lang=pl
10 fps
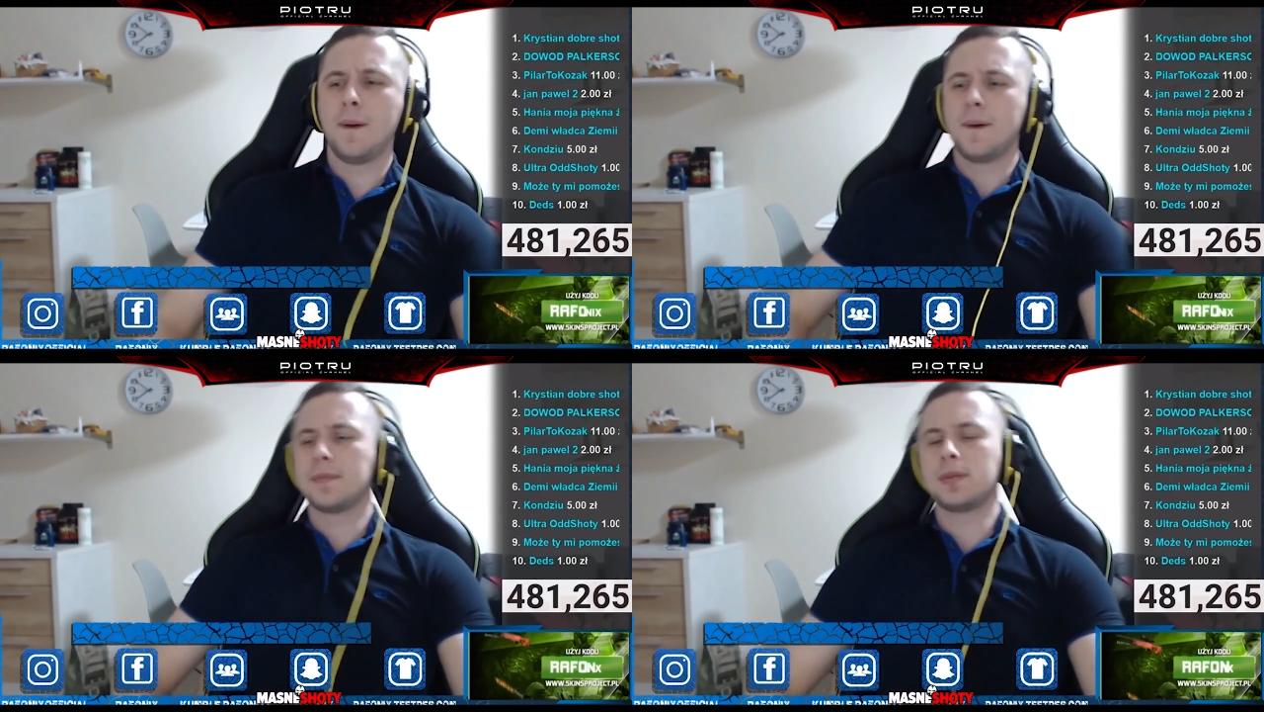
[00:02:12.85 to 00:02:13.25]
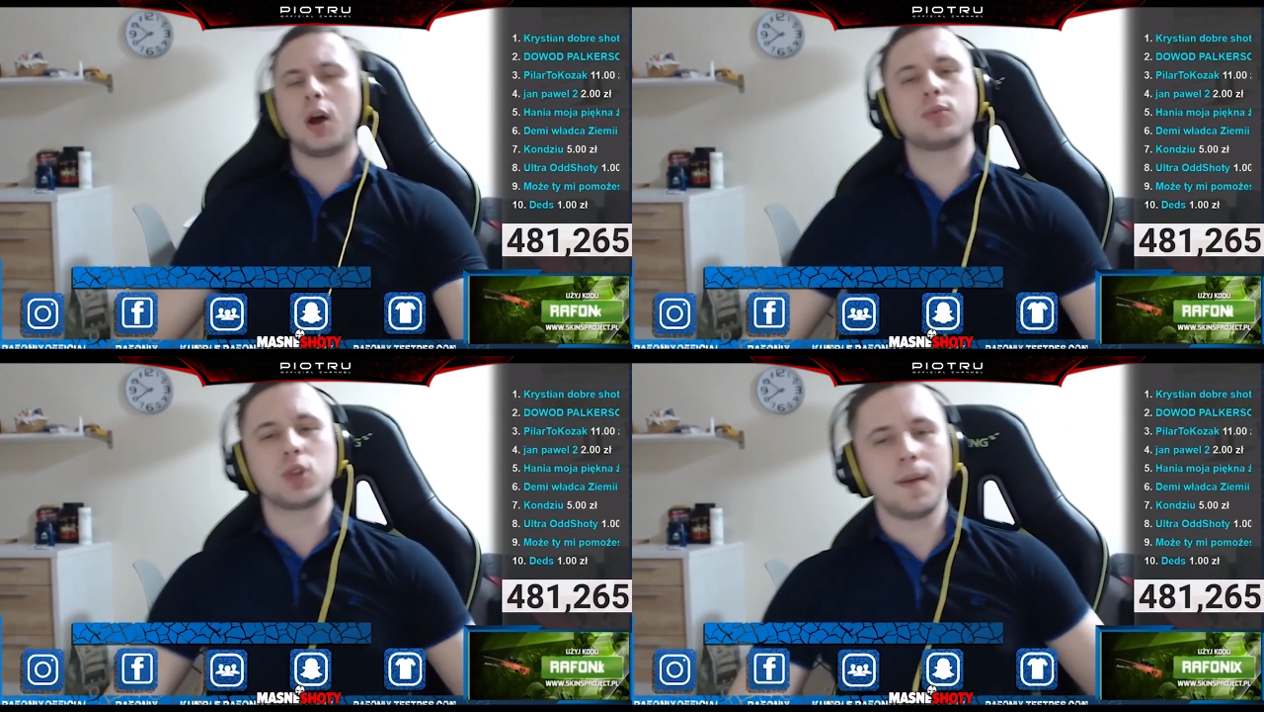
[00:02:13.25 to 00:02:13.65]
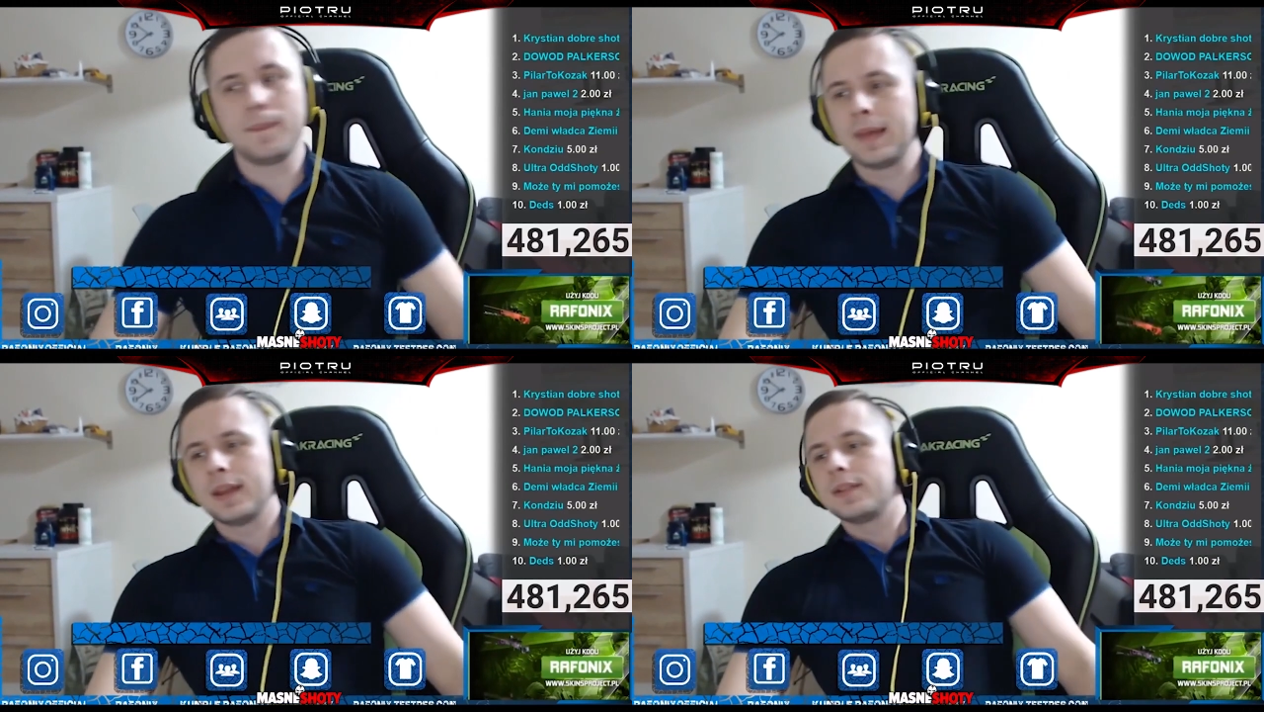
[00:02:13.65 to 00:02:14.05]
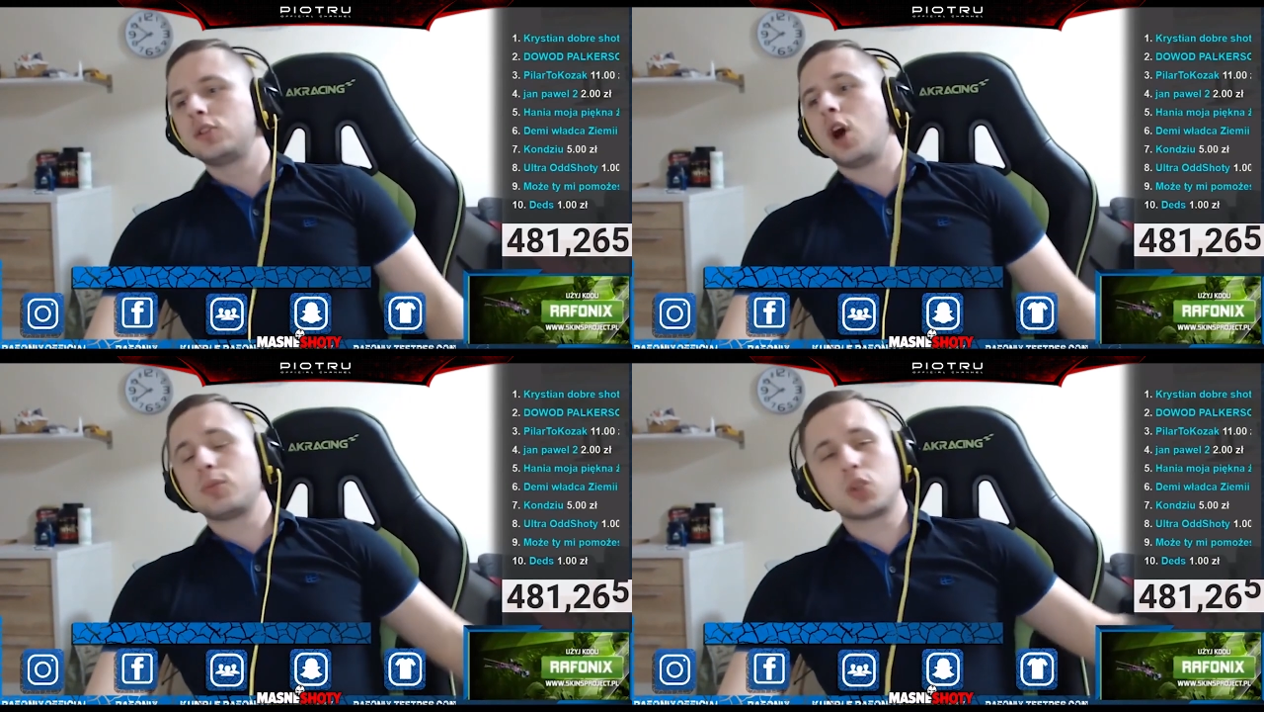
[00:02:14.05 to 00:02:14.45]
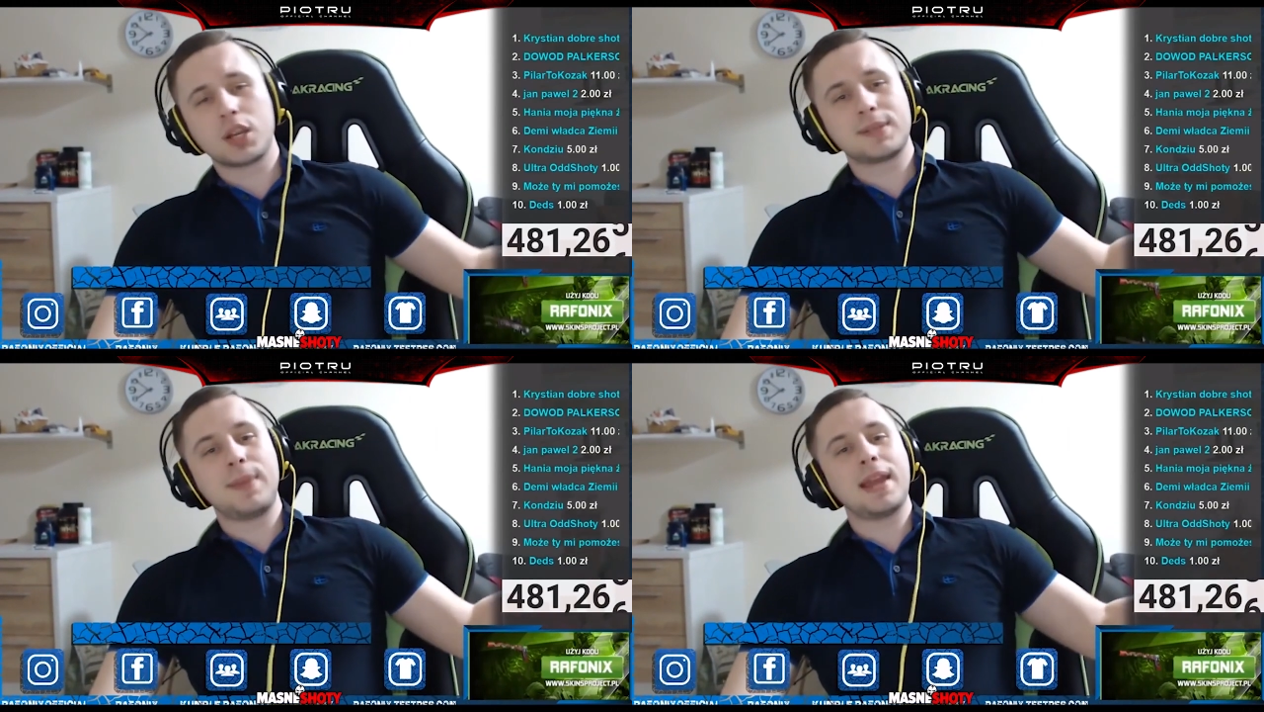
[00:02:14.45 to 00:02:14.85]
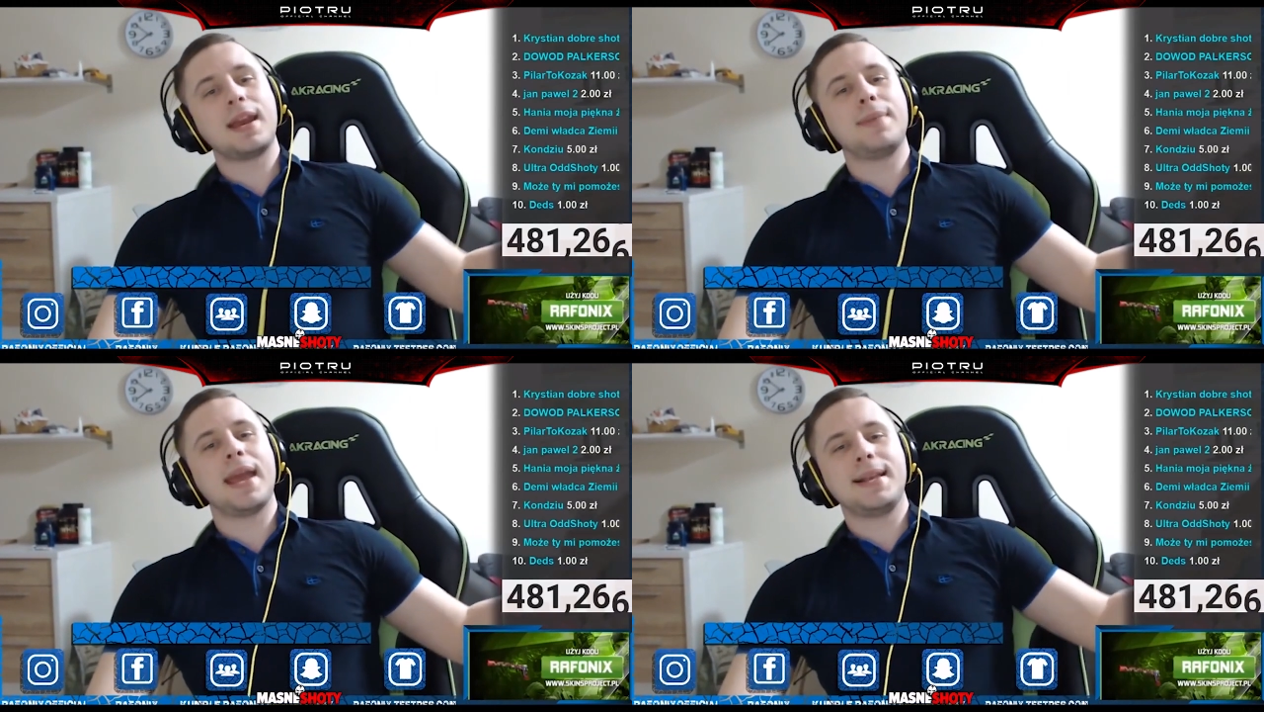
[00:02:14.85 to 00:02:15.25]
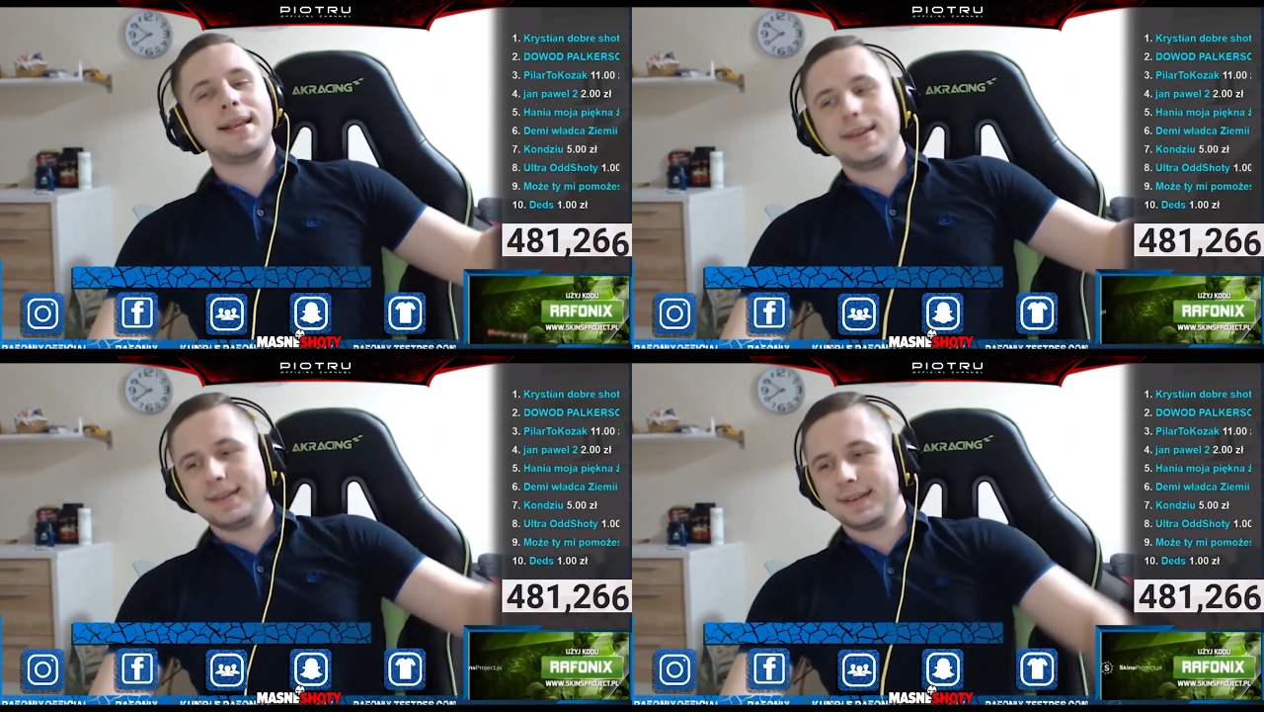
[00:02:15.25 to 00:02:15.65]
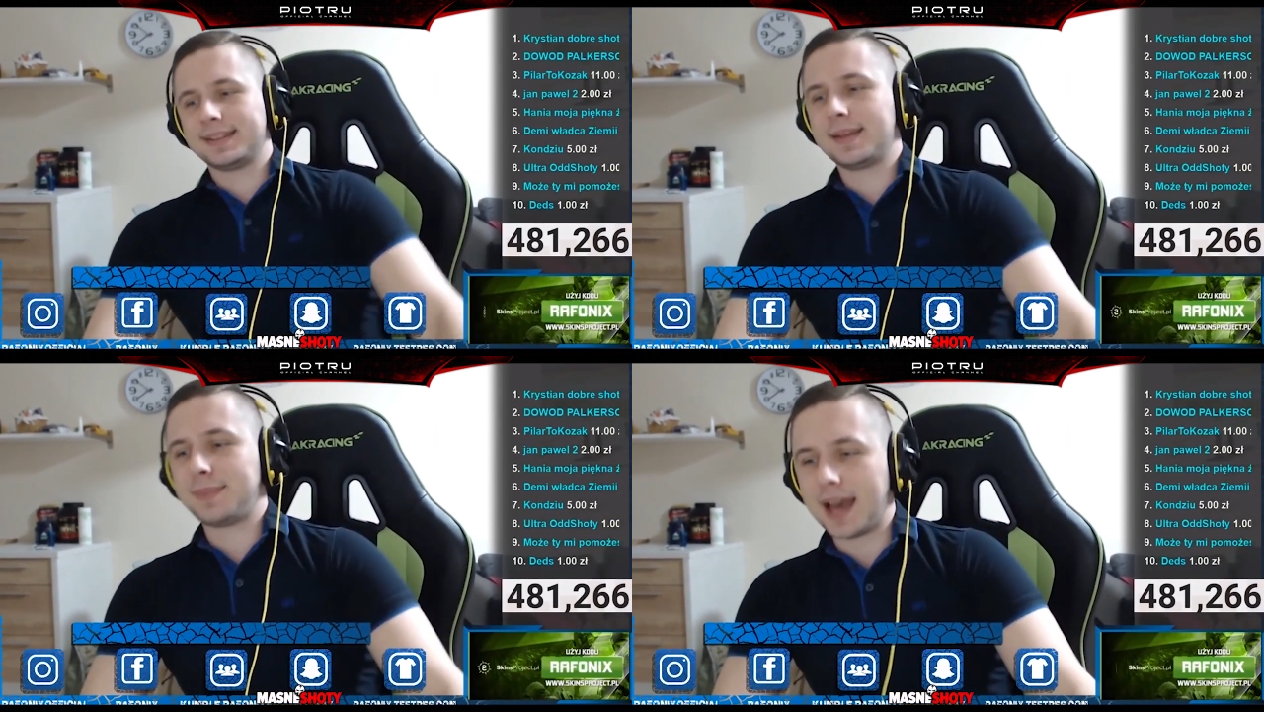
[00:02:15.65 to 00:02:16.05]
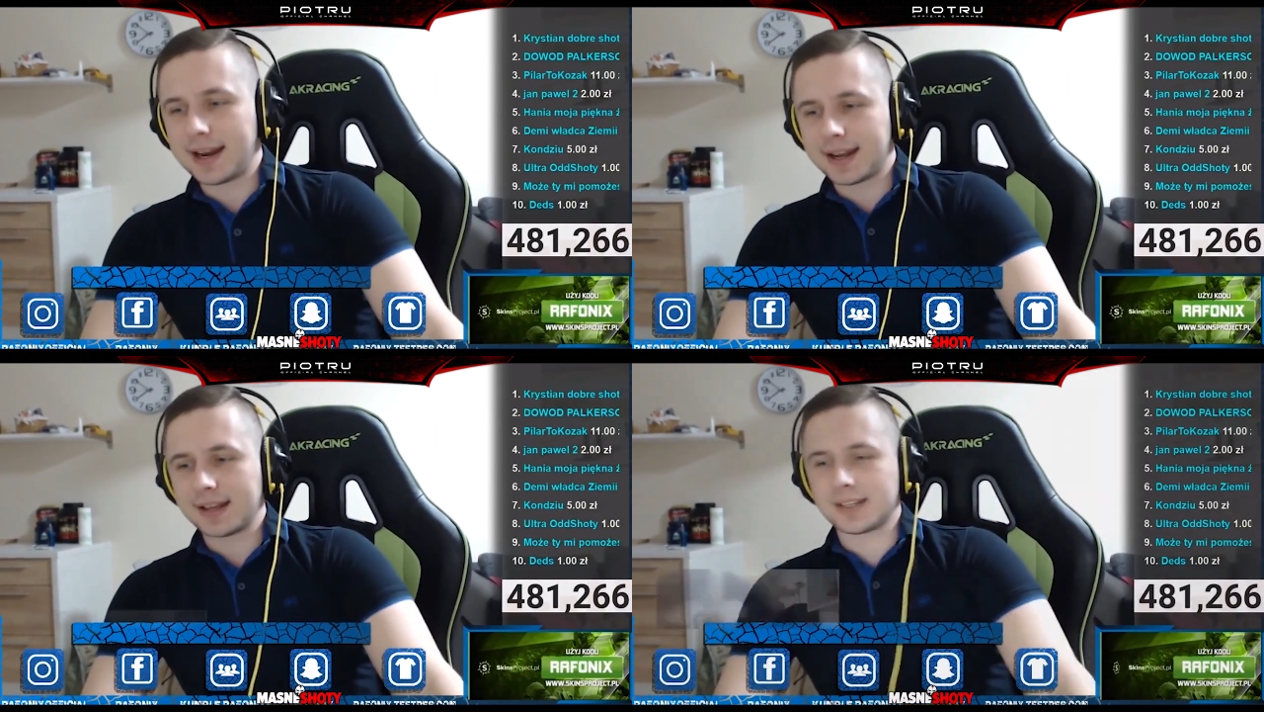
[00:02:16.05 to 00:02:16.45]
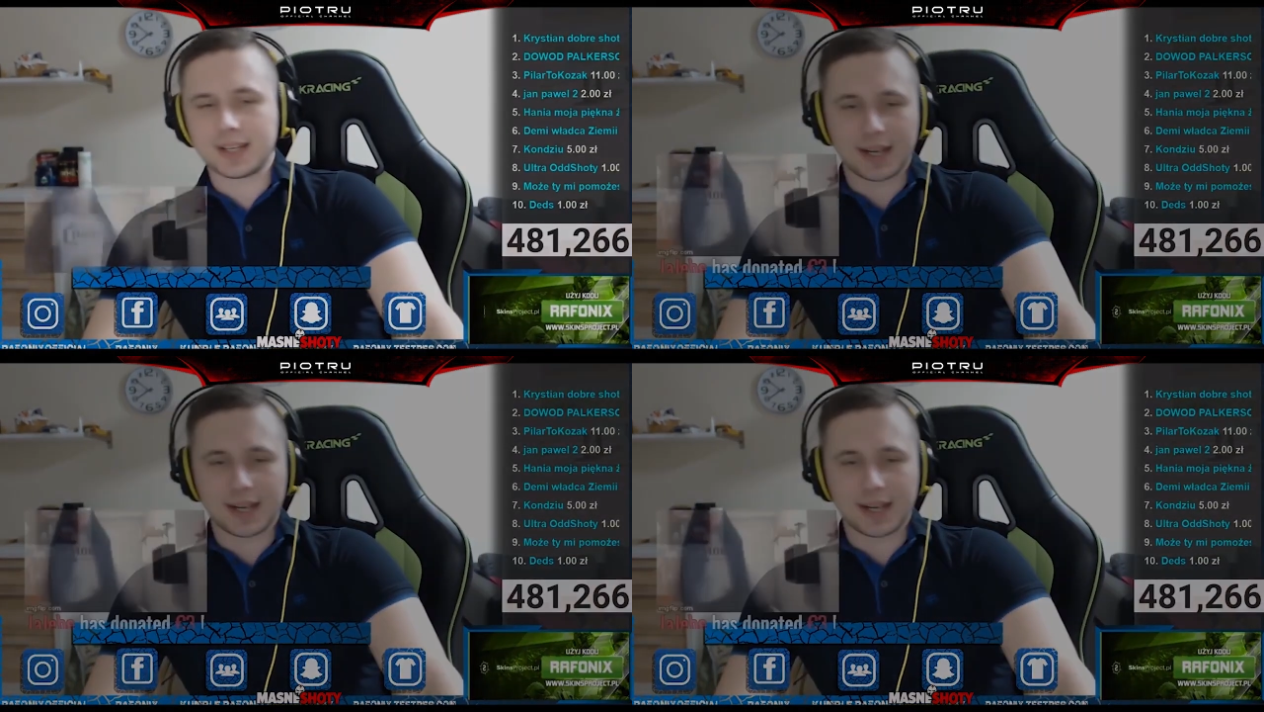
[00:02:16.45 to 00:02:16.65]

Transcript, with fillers: Dobrze, dobrze zmienia biegi? Typiarka, czy nie?